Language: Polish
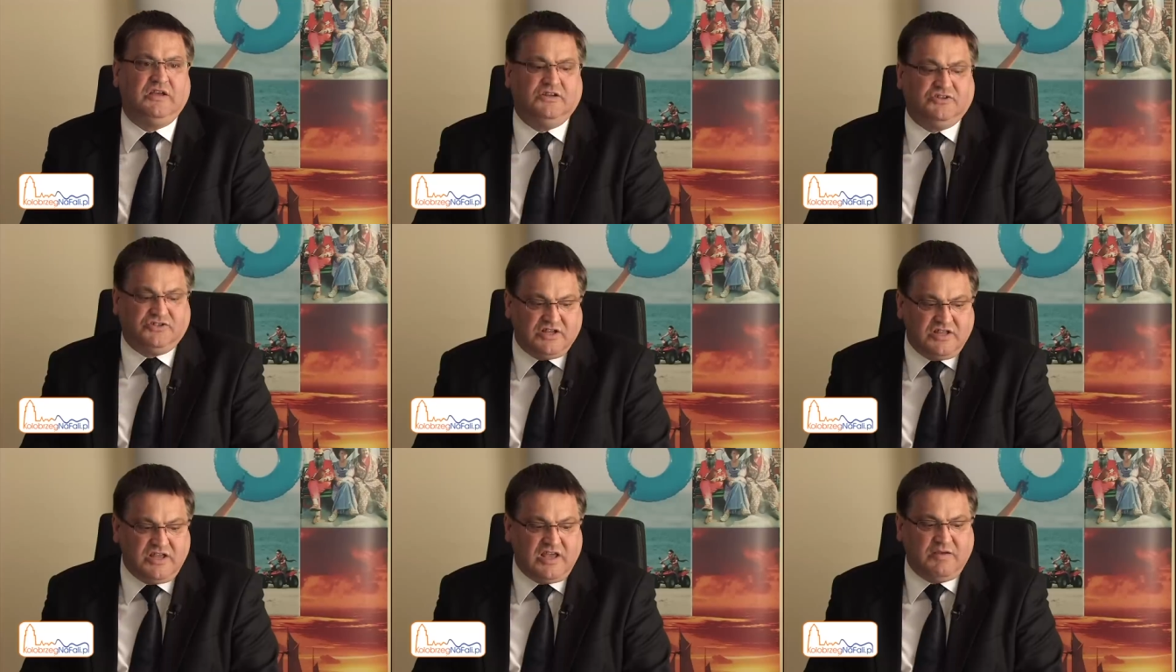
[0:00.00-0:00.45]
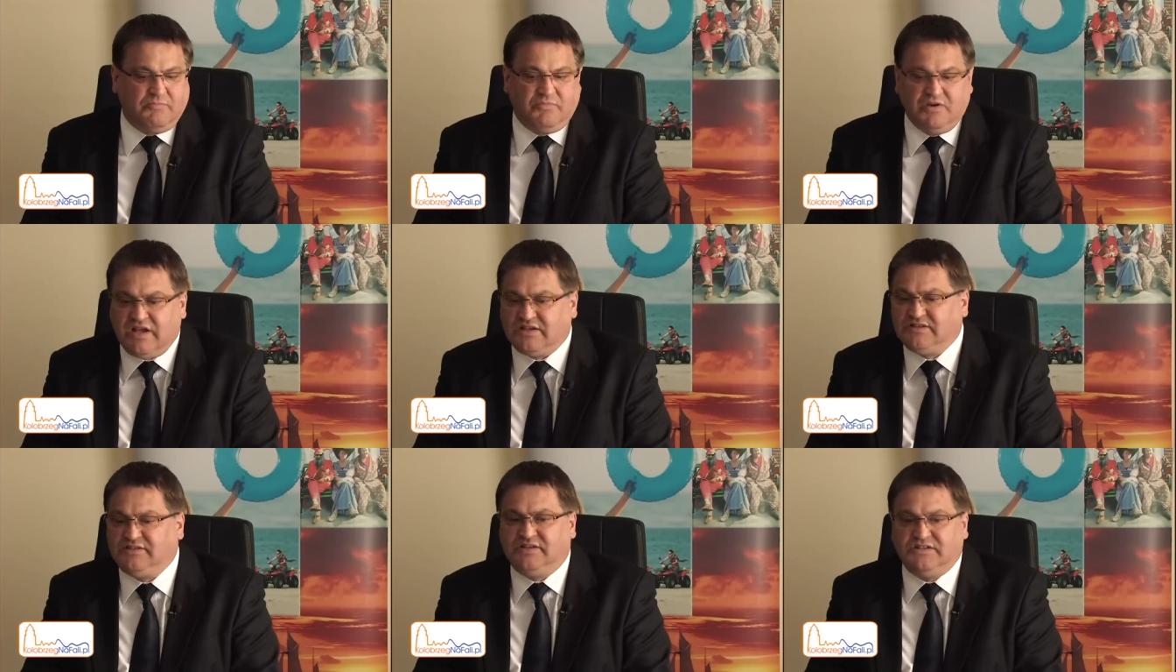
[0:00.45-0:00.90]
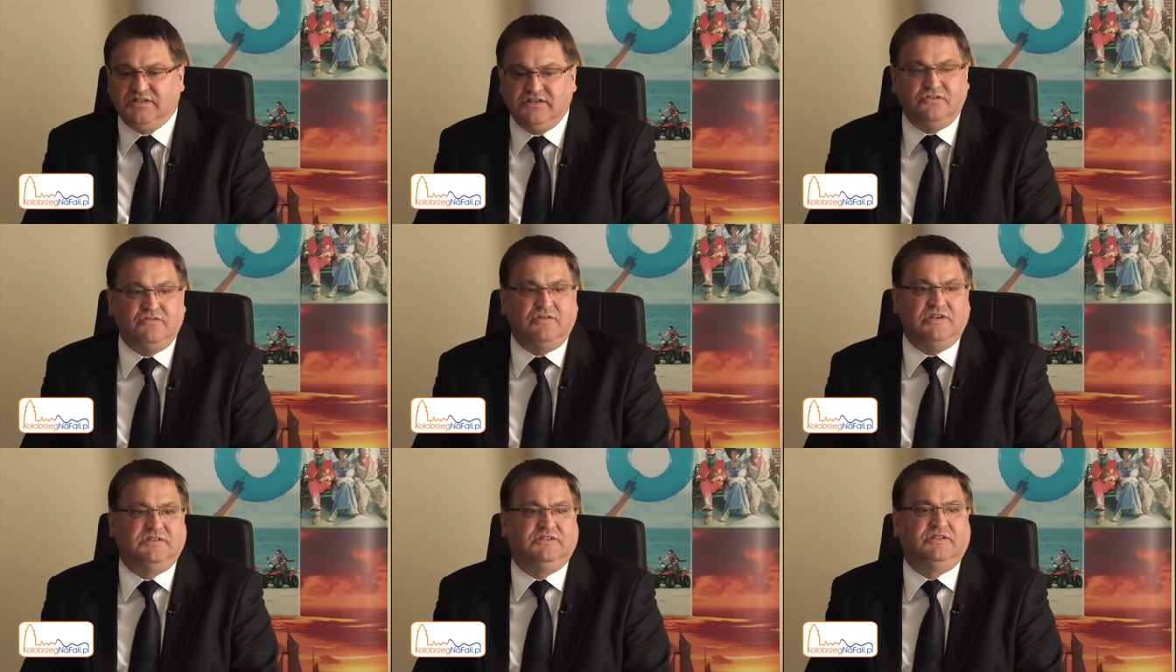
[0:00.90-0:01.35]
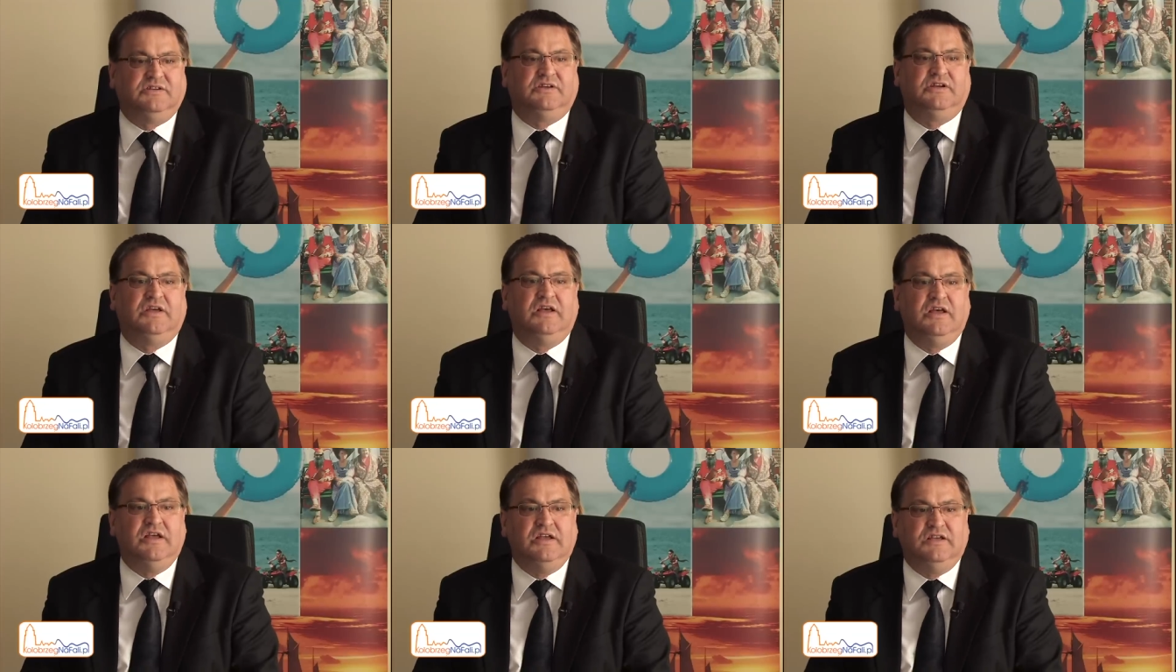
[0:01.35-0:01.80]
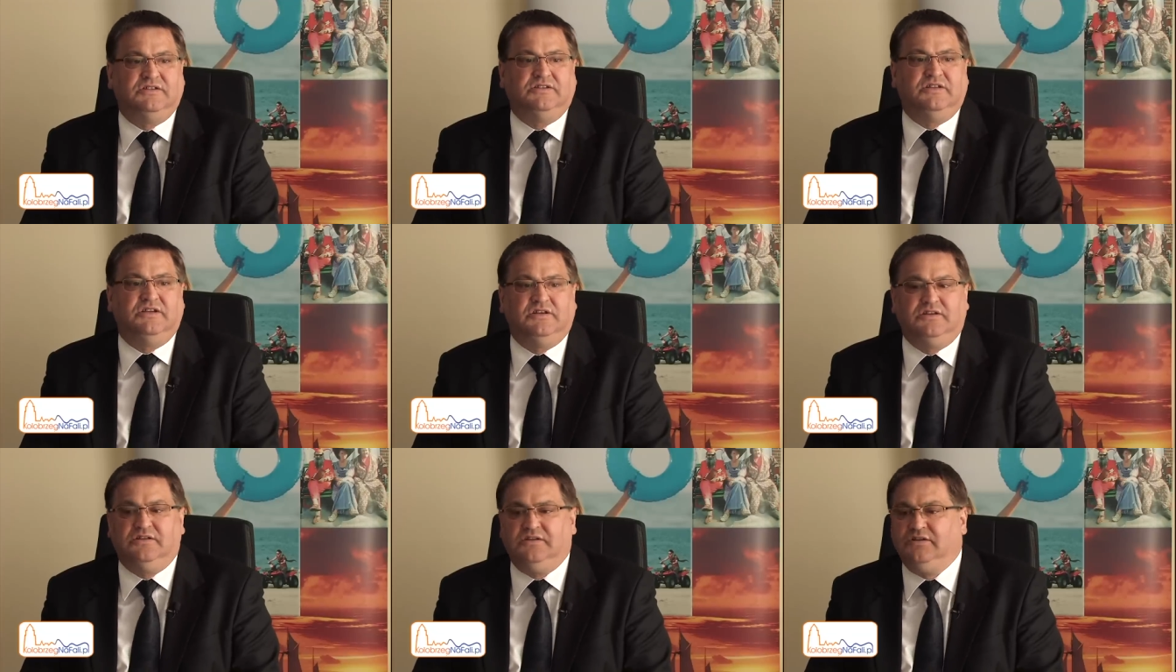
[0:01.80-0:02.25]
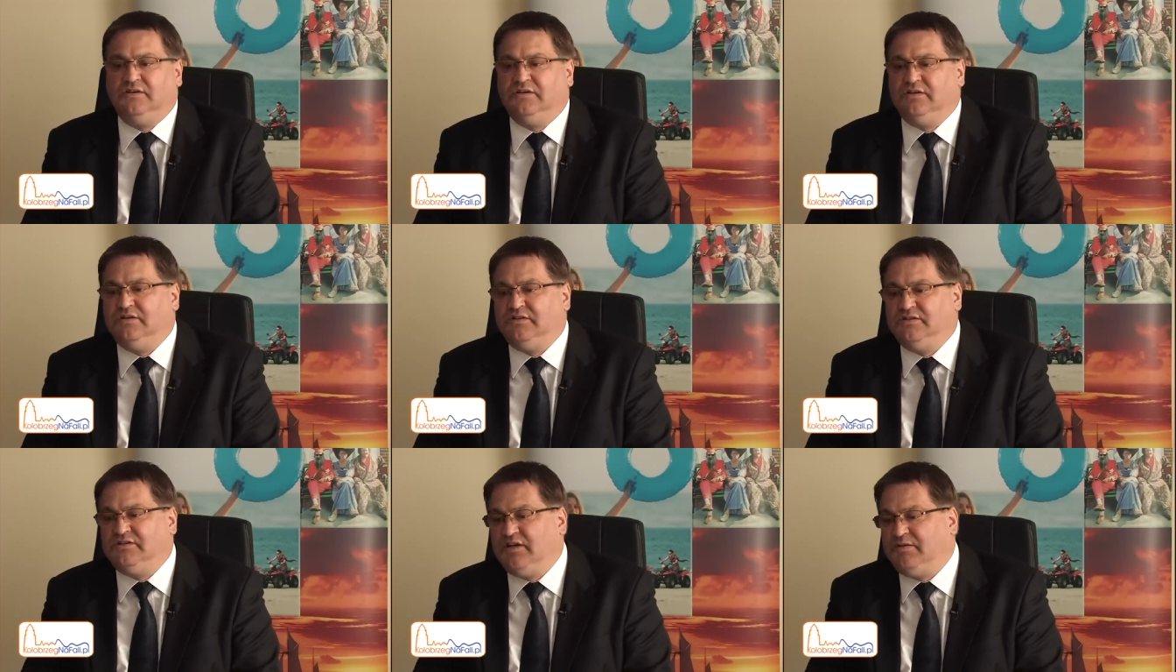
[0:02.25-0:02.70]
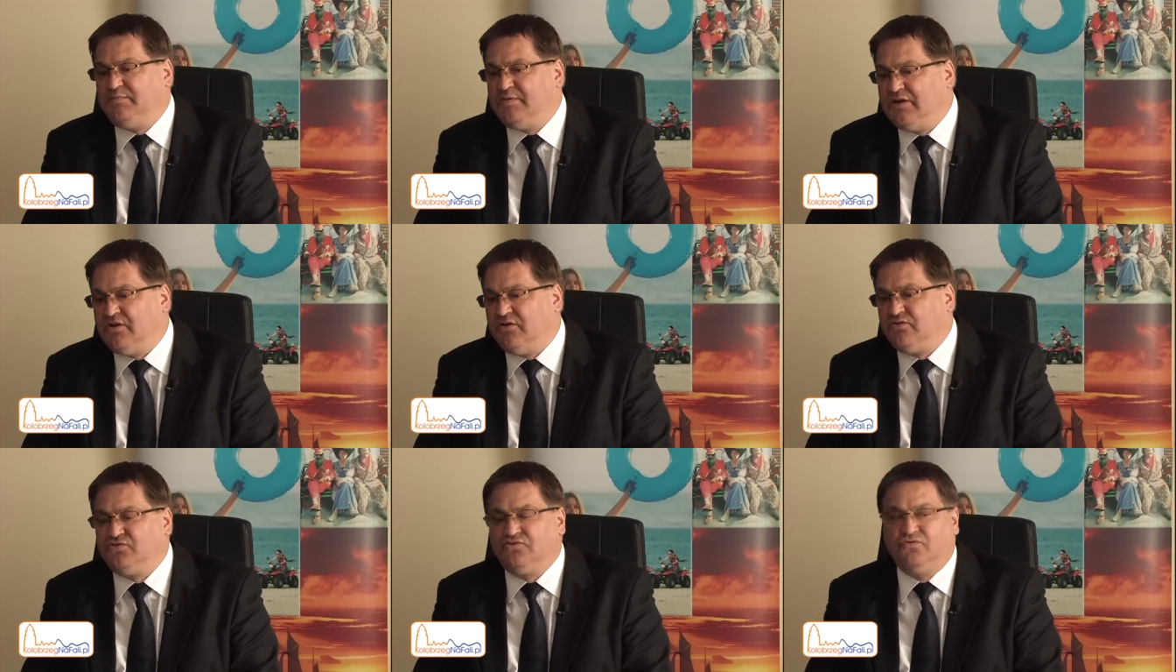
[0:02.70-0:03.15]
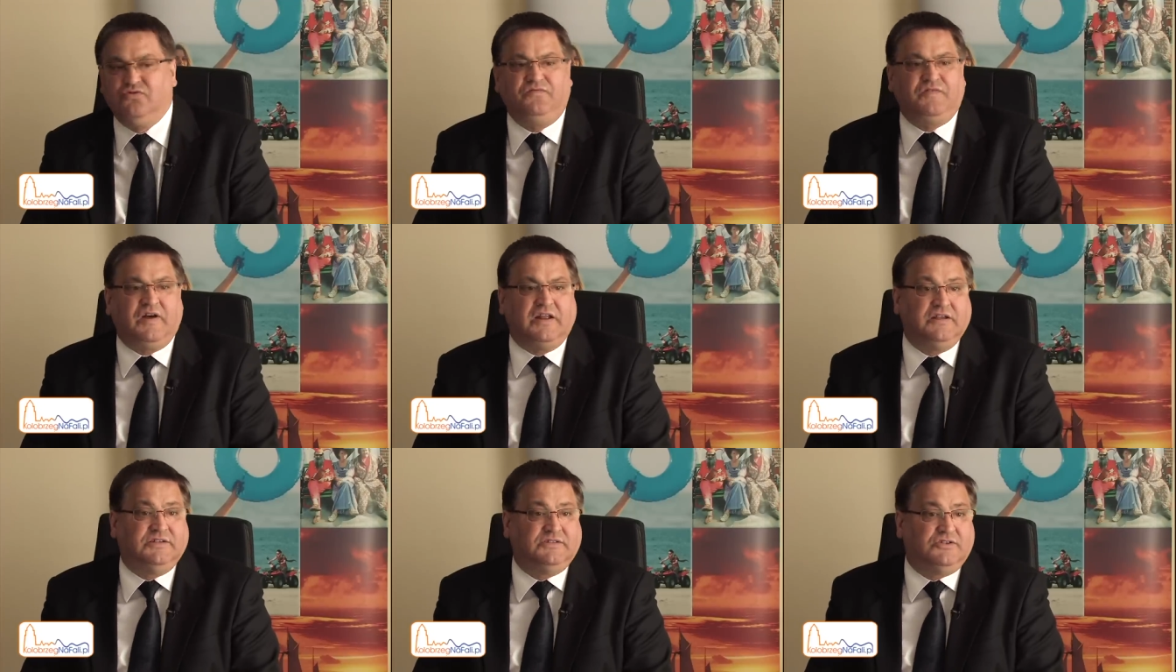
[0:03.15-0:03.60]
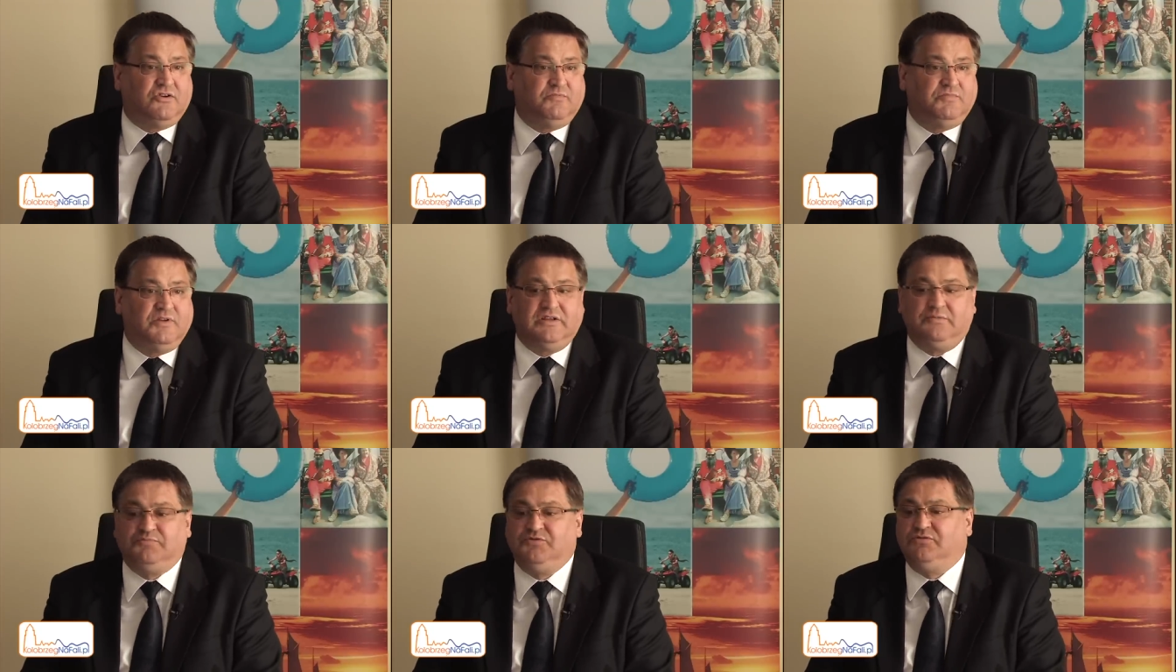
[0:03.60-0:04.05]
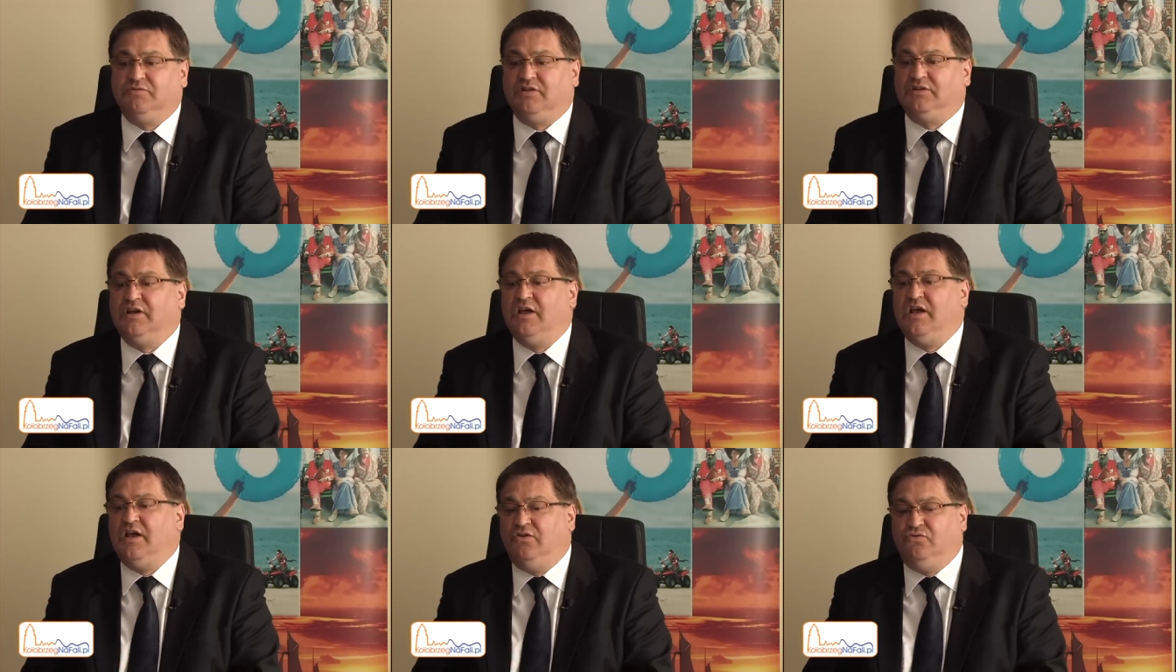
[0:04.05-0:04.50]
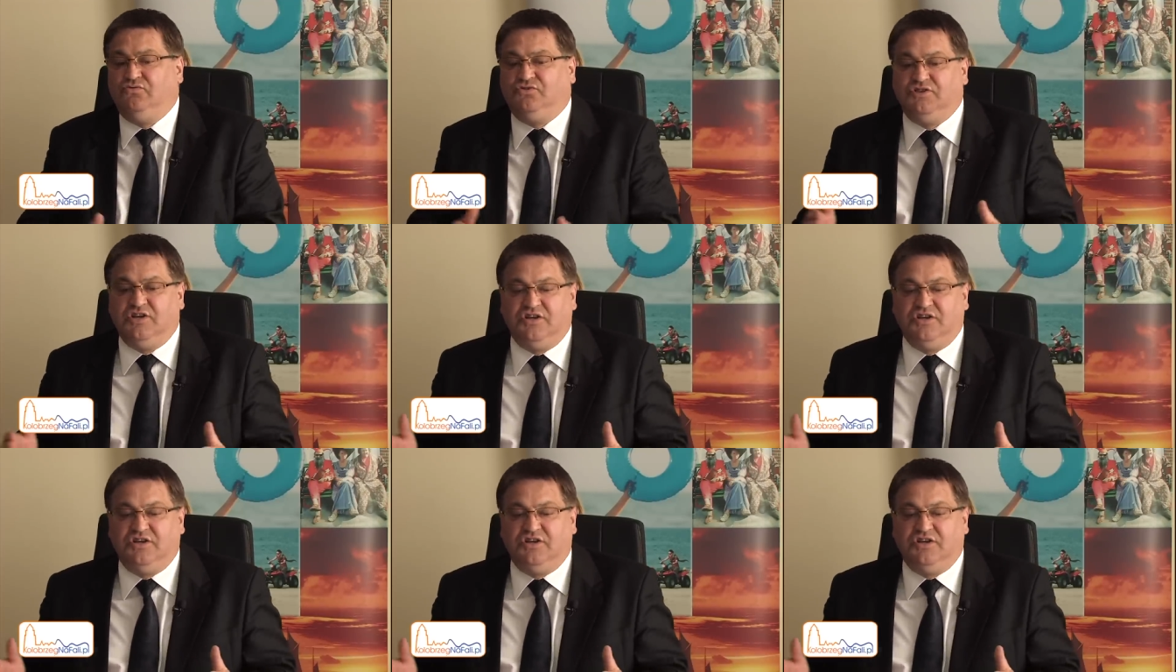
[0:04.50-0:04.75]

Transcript: że nie, bo ja zrezygnuję z tych, z, tych, y, z tych pieniążków, ale zrobię na przykład już